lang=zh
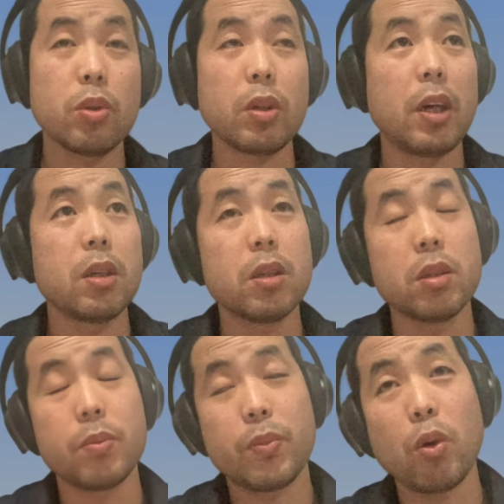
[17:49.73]
就是
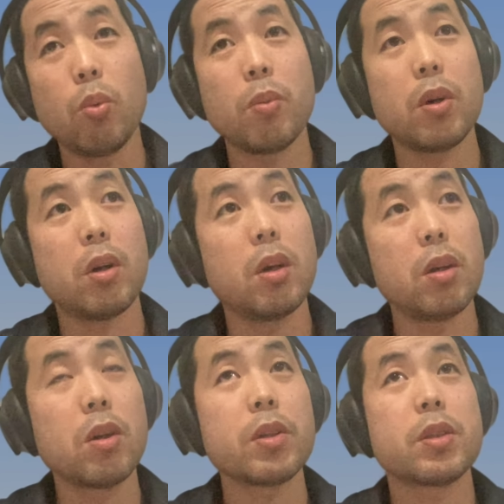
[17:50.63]
欧呃
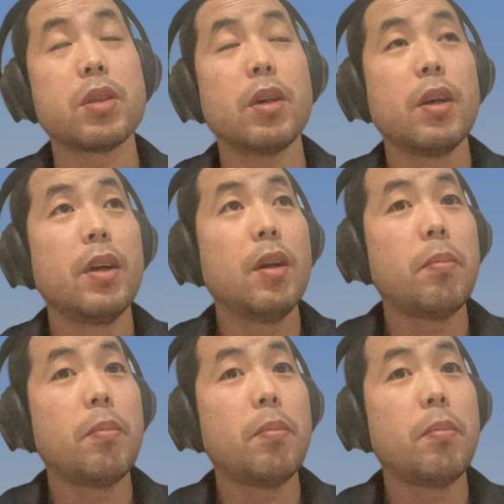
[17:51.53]
俄罗斯